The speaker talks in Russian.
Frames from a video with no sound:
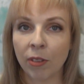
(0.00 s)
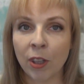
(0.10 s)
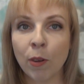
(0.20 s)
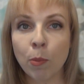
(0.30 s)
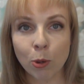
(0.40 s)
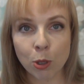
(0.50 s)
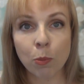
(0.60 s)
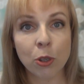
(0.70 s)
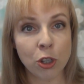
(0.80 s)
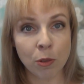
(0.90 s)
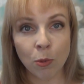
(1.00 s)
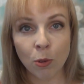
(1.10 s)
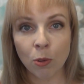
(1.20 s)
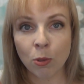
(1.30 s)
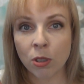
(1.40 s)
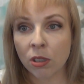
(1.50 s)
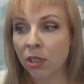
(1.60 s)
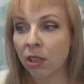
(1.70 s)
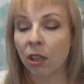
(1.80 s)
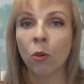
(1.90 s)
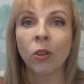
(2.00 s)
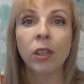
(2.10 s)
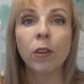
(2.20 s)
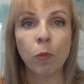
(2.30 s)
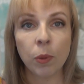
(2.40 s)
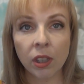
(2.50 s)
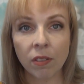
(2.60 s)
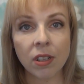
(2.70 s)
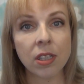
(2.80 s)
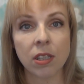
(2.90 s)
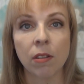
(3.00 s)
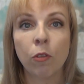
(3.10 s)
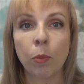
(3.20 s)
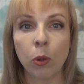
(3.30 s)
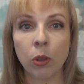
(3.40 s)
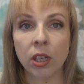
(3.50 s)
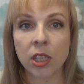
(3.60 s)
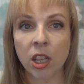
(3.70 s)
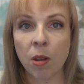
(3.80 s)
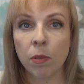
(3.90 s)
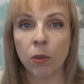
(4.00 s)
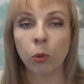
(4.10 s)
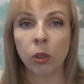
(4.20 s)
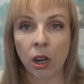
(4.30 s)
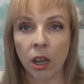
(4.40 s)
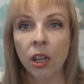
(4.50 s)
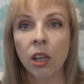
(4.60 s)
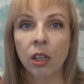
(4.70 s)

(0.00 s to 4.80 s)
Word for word: На вопрос «почему?» он сказал, он не впитывается вплоть до самого утра.